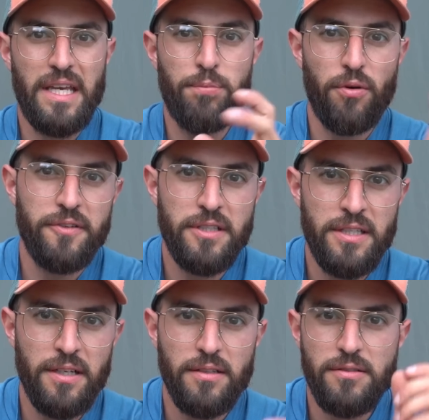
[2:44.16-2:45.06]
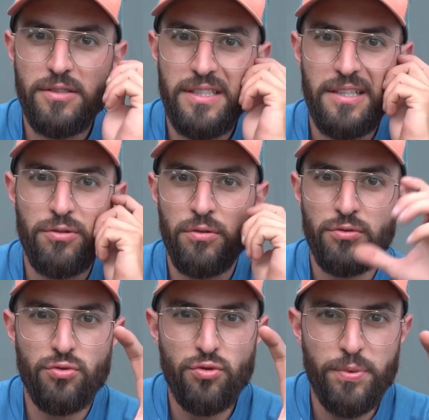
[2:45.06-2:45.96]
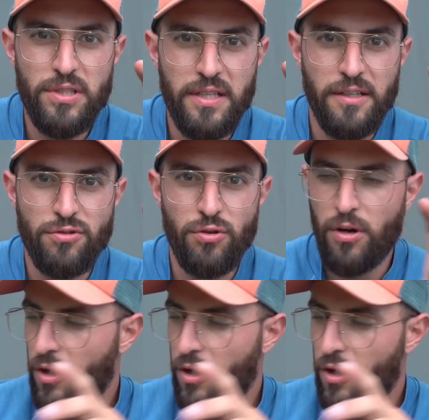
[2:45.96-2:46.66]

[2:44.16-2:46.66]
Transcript: Et pour finir, ce qui est donc du tout petit arceau,